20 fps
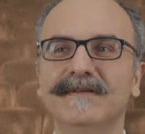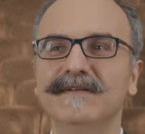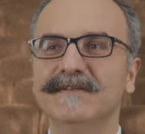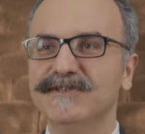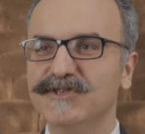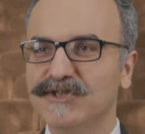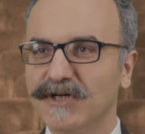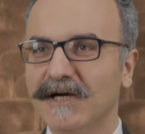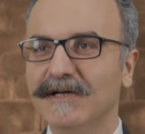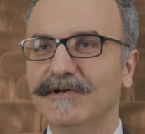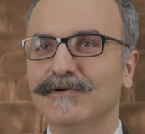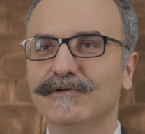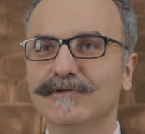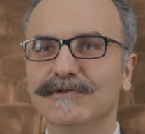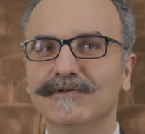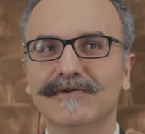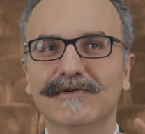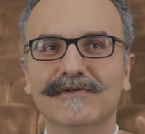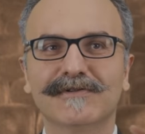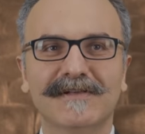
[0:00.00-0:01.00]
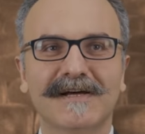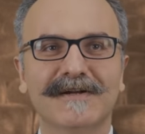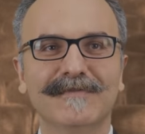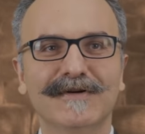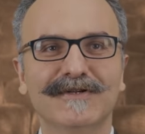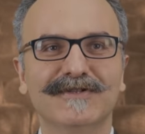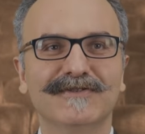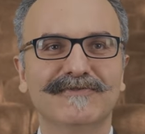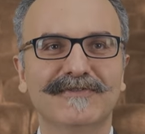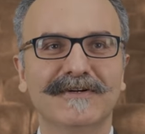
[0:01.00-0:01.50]
birinin cahil olduğunu
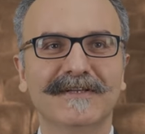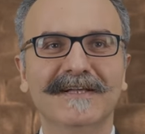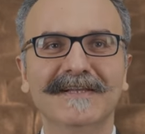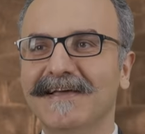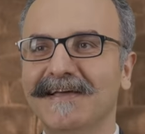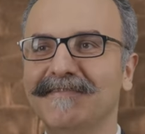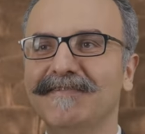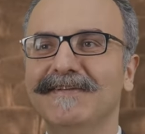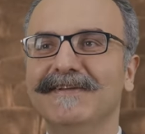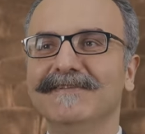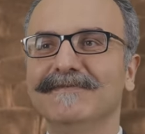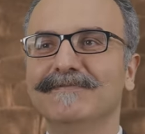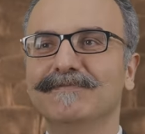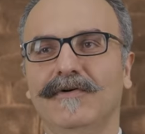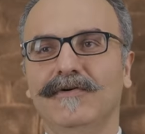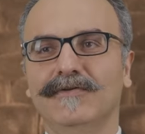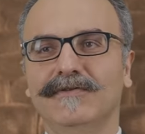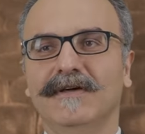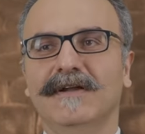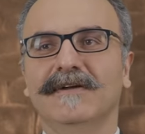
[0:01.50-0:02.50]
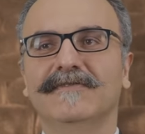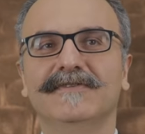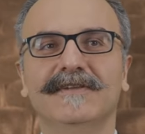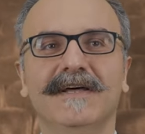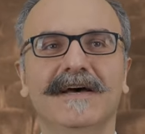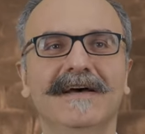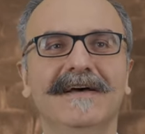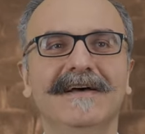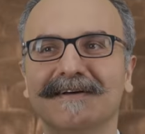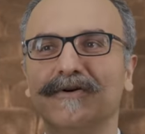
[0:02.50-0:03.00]
göstermek için falan evinin ön
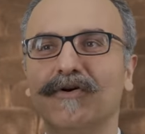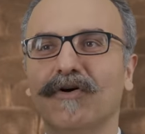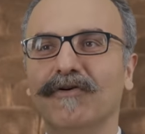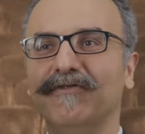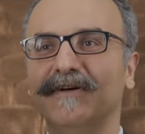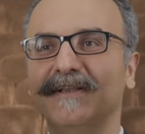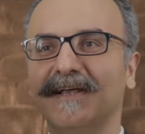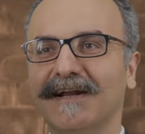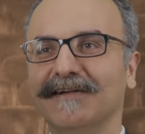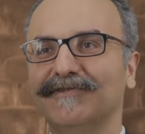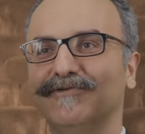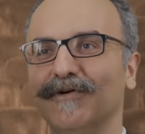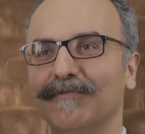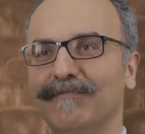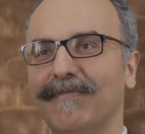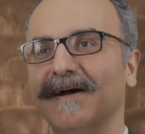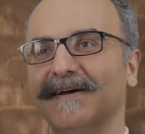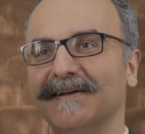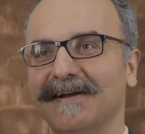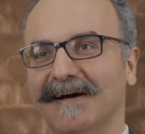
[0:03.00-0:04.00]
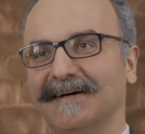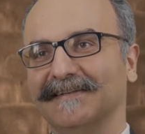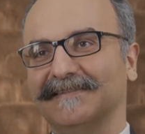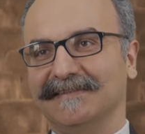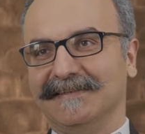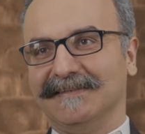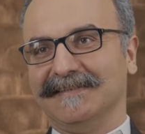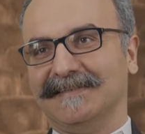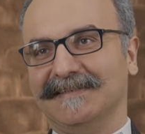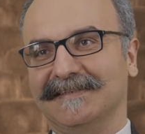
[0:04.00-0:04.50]
tarafına konfederasyon bayrağı
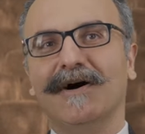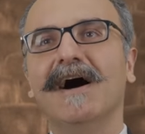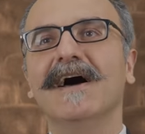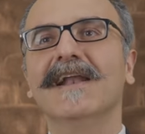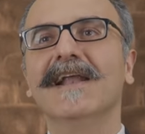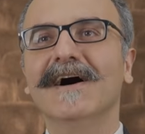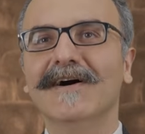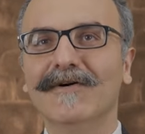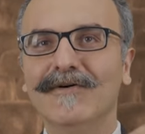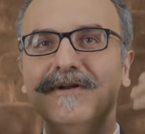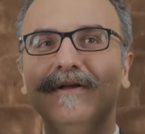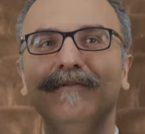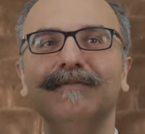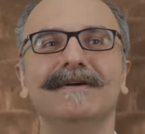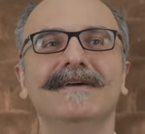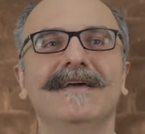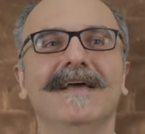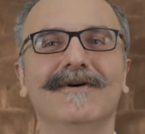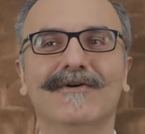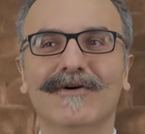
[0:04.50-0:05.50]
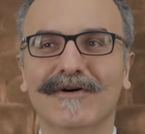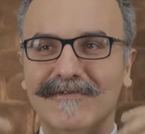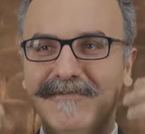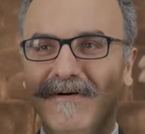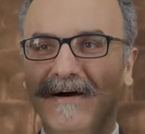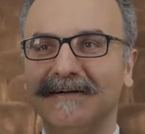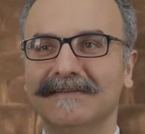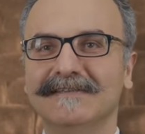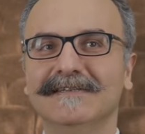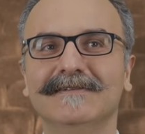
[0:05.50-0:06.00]
asılır. Hala öyle bir ekol
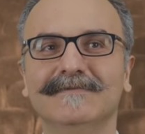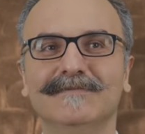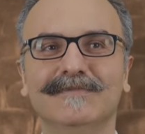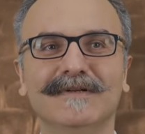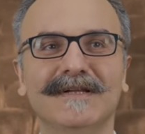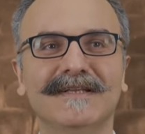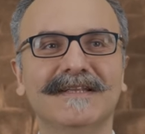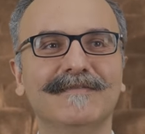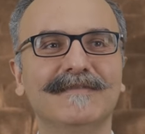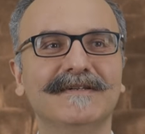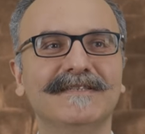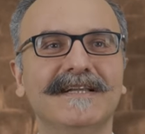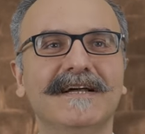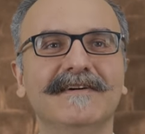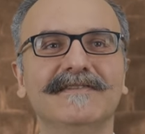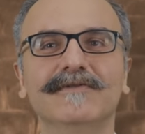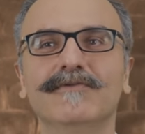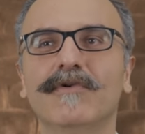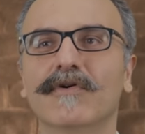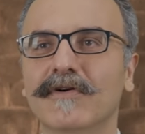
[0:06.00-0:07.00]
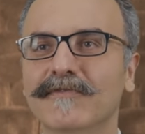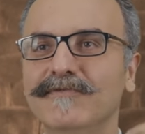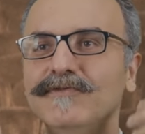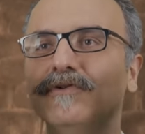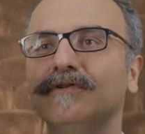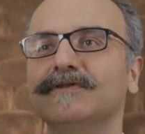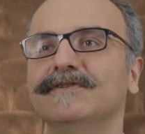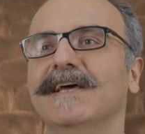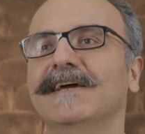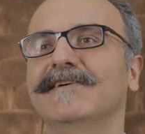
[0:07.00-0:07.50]
vardır. Buna da mesela The War of
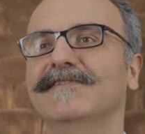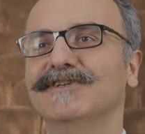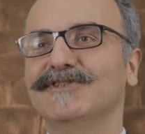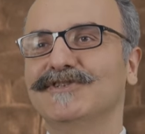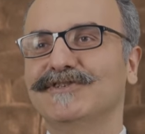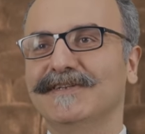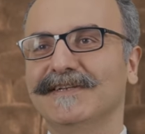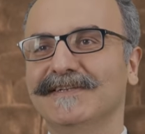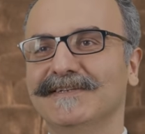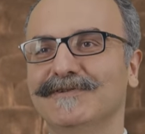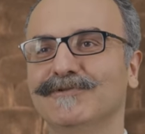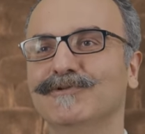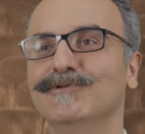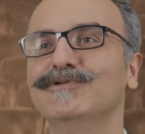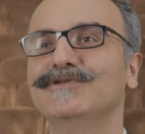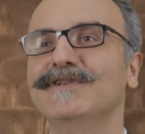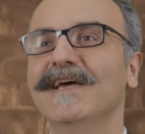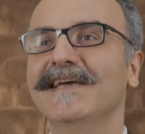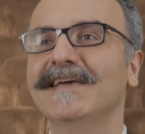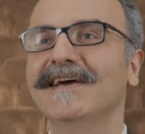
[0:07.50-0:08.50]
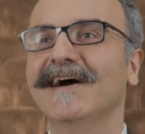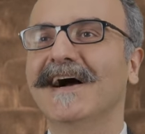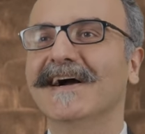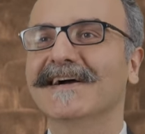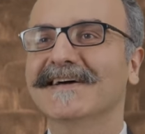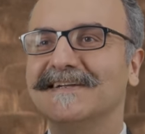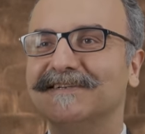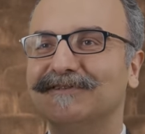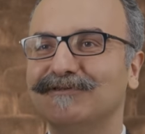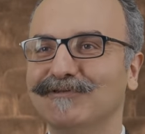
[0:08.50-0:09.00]
Northern Aggression denir. Kuzey
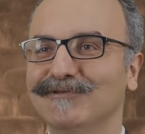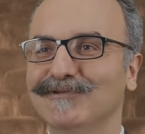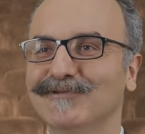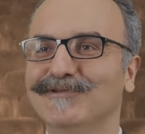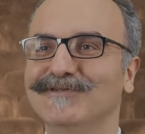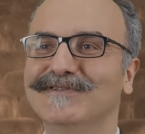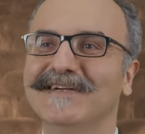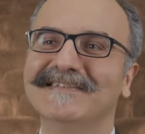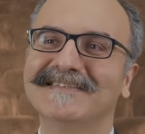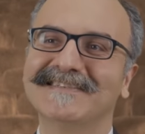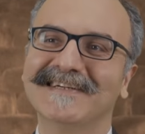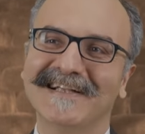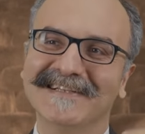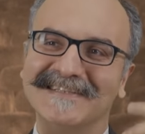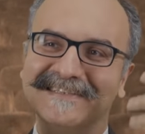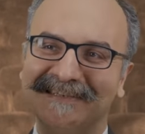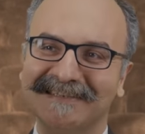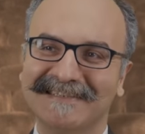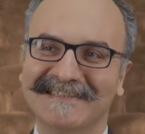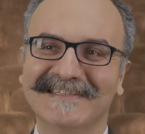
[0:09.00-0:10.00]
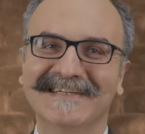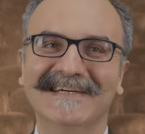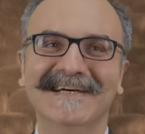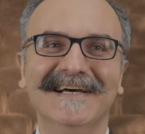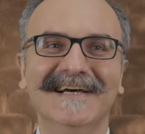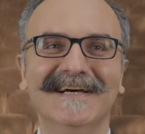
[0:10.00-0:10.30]
agresyonu, kuzey saldırısı,